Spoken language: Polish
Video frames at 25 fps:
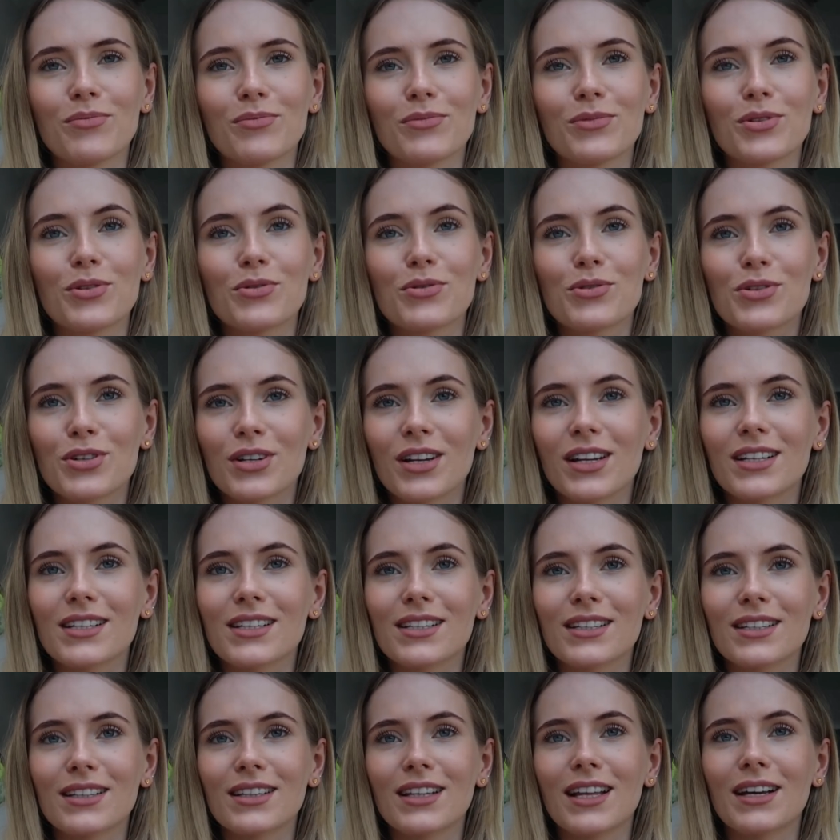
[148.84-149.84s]
już
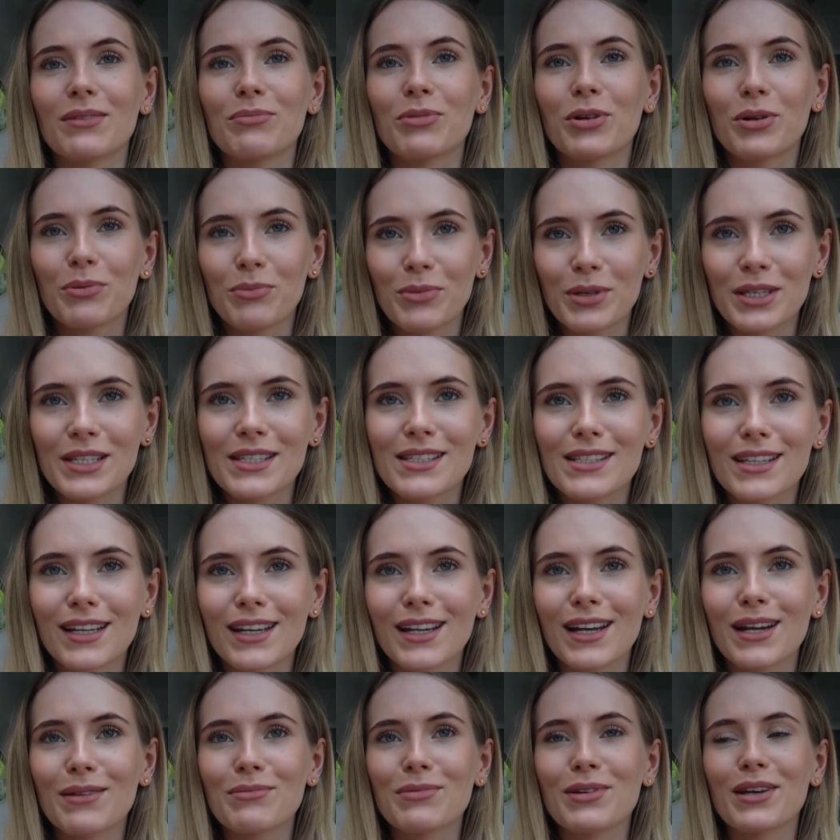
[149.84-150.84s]
na, na moim
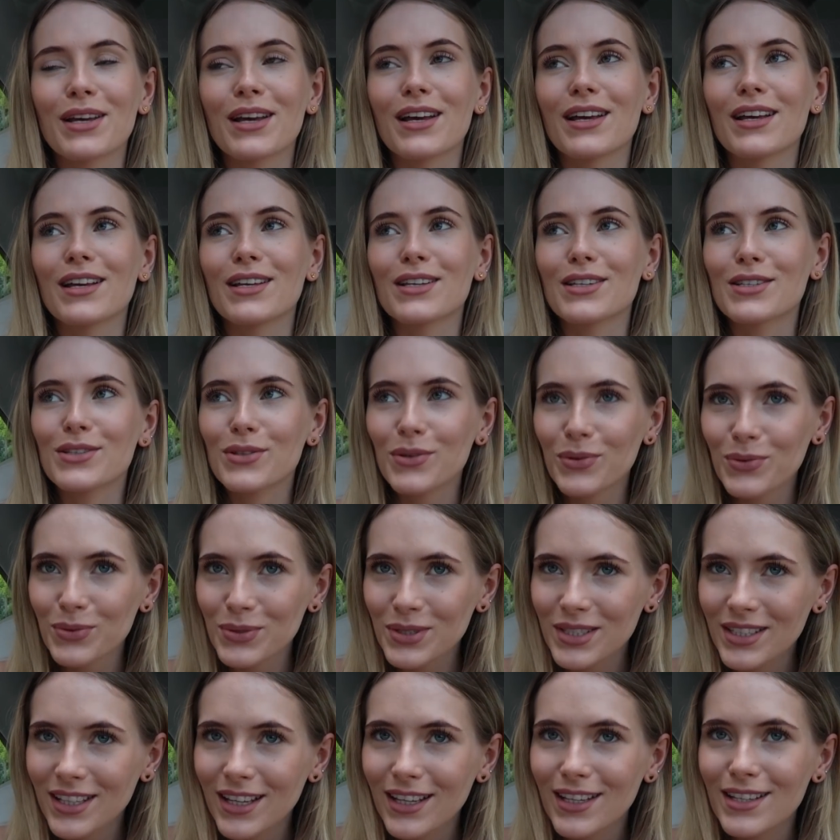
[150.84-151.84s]
Instagramie są
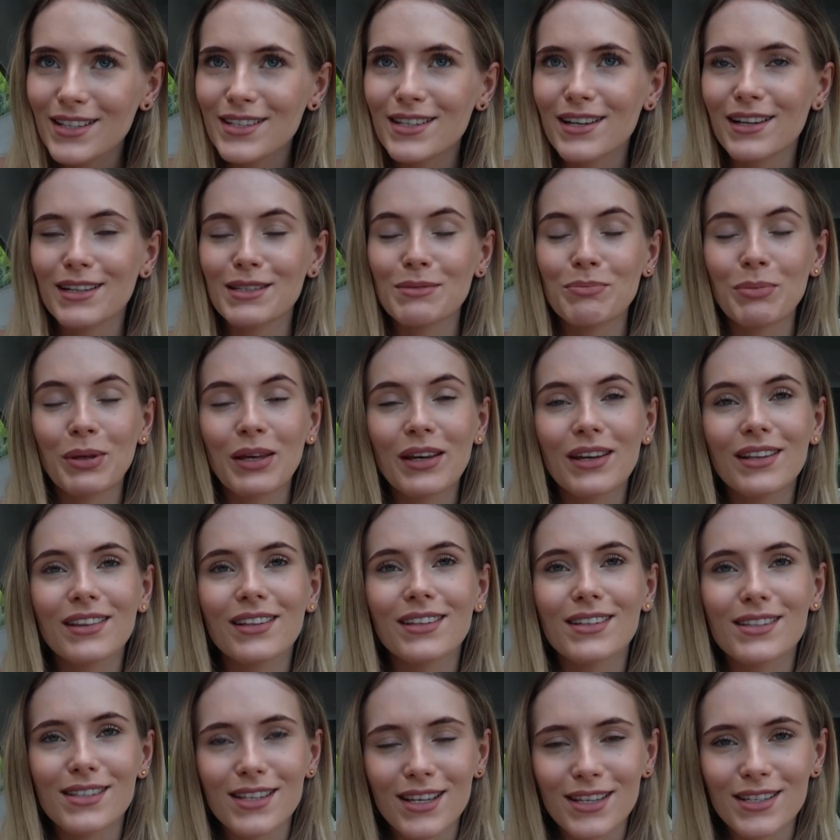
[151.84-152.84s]
zdjęcia z
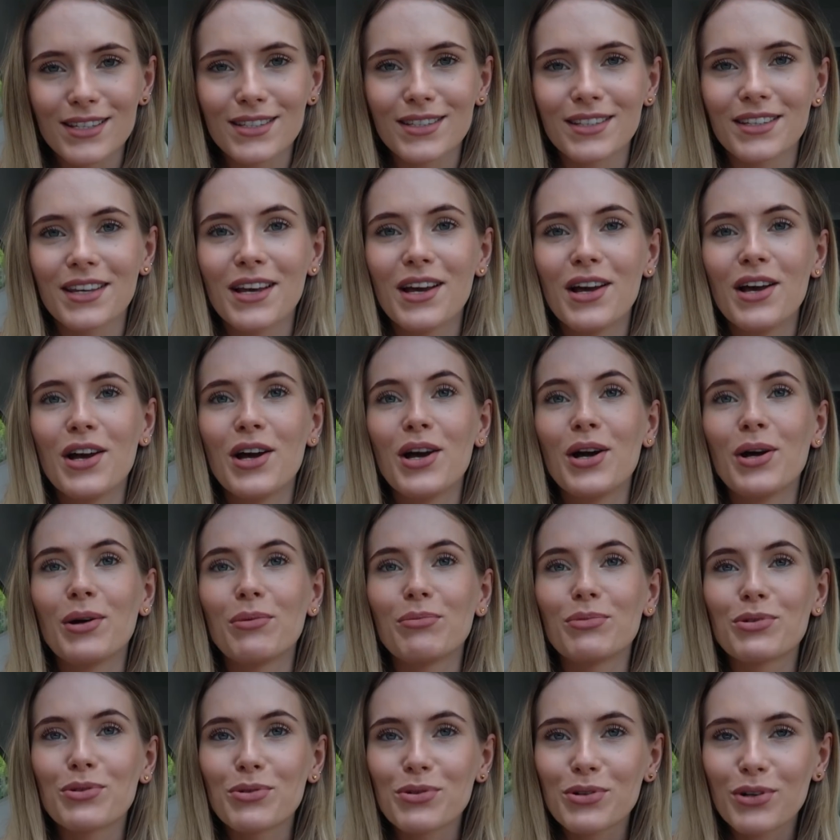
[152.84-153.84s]
pięknej sesji
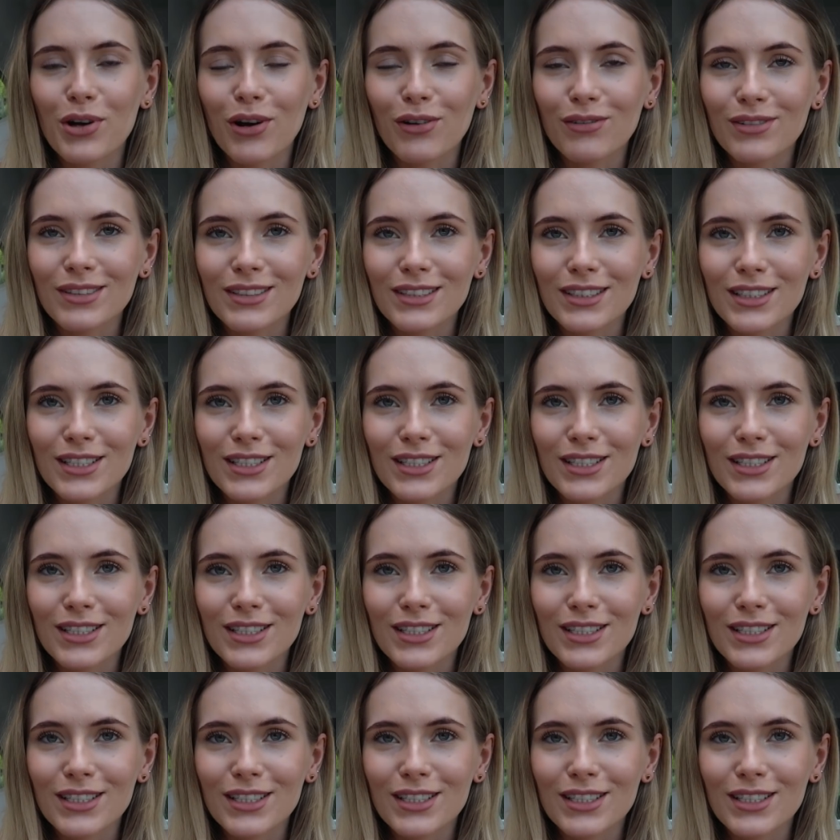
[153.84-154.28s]
brzuszkowej.